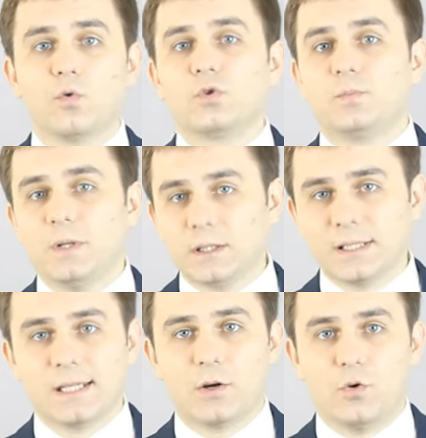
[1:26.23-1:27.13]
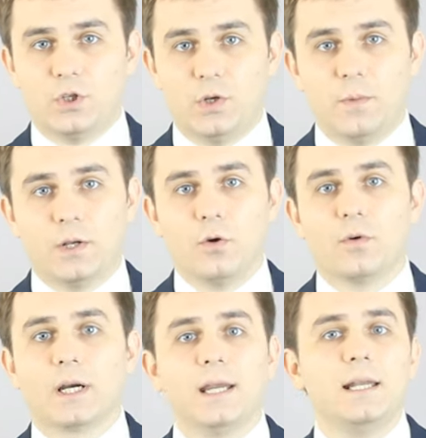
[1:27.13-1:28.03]
успел ты закончить
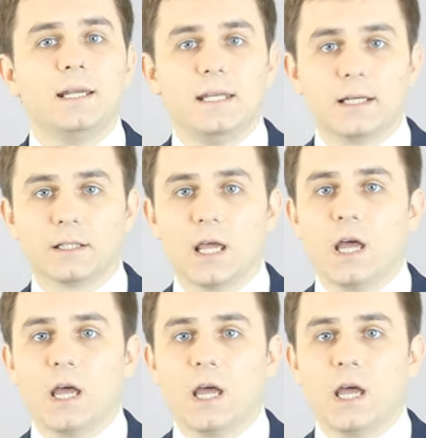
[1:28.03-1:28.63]
маневр или нет,